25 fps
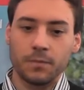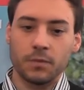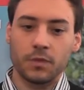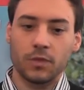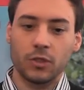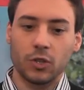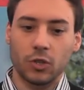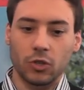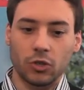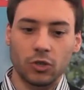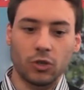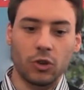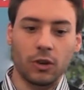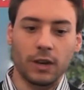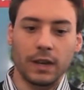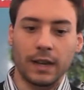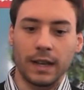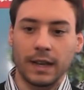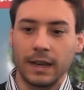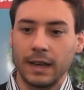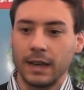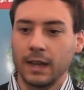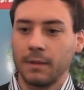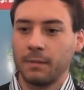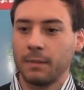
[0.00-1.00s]
nos toca
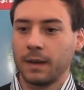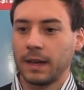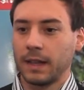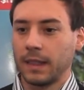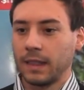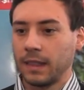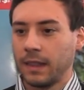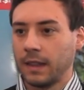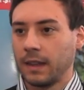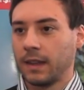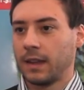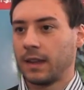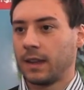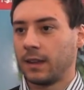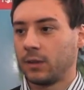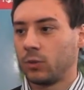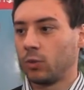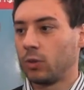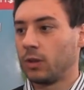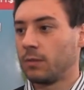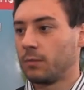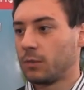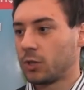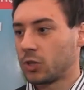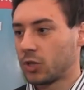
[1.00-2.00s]
el lema del
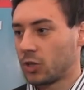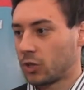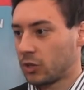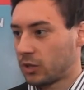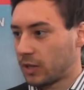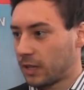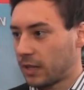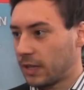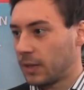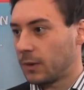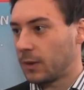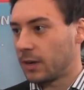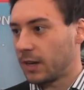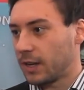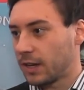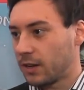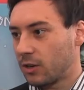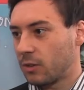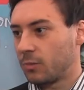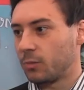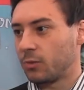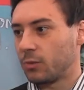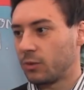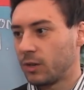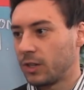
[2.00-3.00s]
turismo sostenible
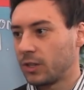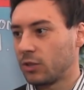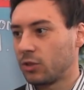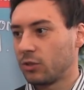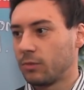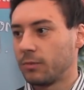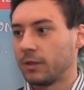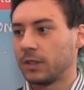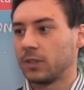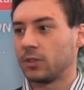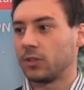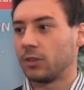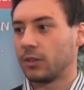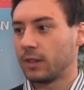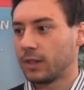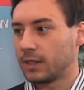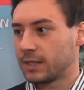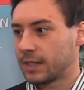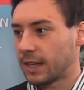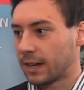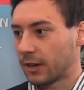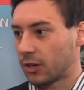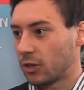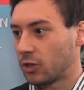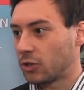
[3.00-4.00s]
como un instrumento de
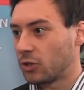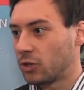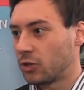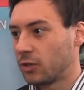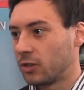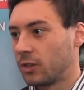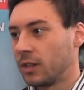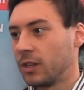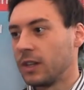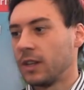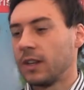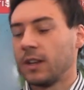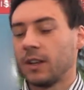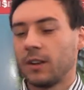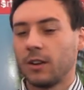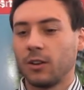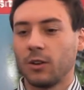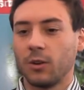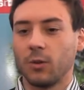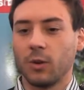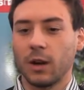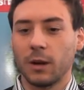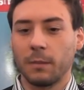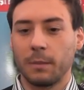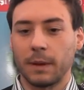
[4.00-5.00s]
desarrollo,
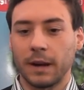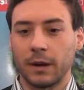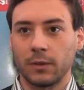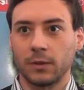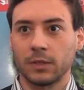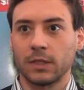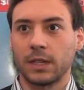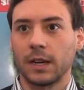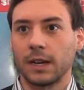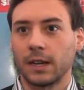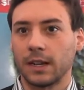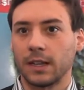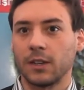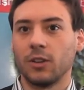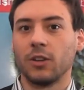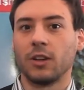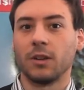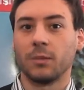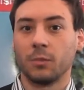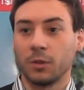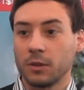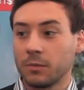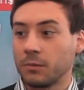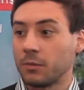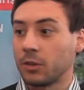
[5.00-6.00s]
lo cual para nuestra región
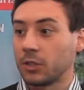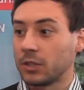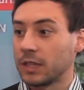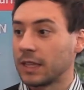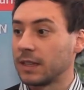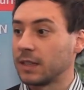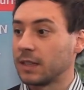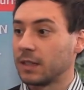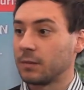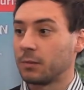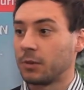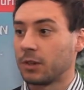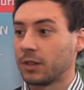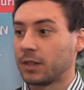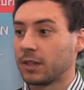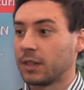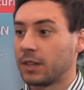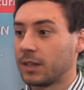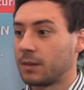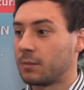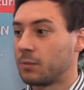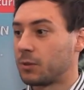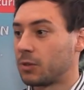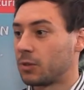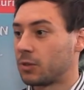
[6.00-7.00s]
es muy importante porque
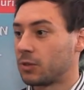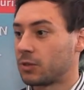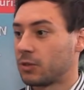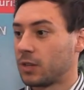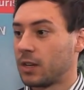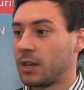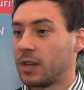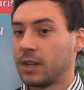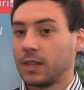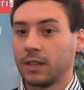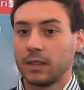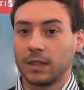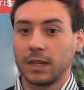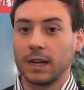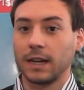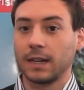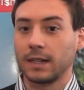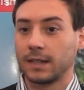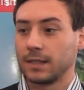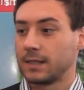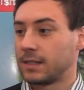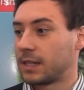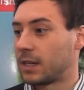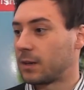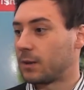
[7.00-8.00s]
tenemos tres
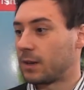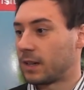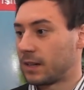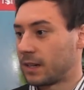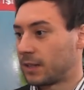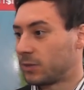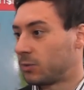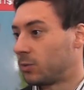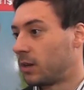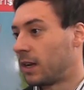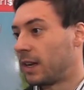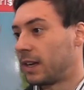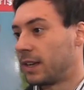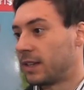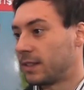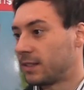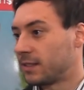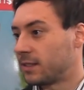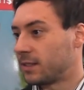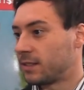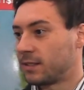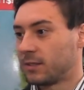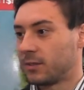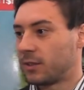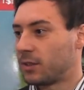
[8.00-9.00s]
reservas naturales
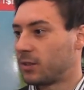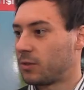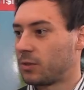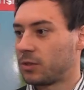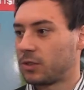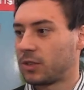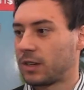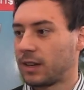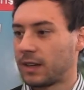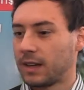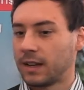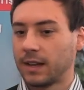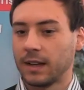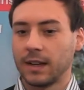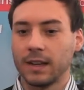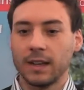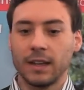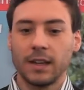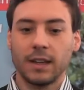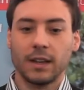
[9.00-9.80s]
en, nuestra